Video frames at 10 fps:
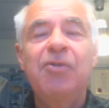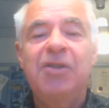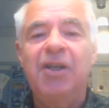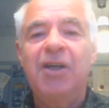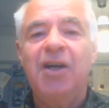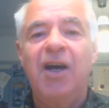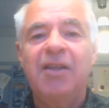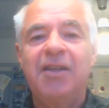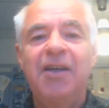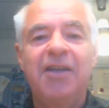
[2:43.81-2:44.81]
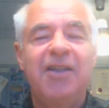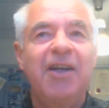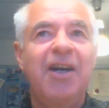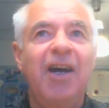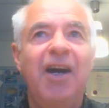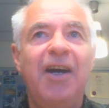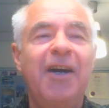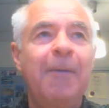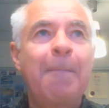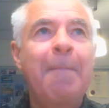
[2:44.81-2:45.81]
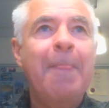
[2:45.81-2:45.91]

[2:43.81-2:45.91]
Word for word: но деликатная такая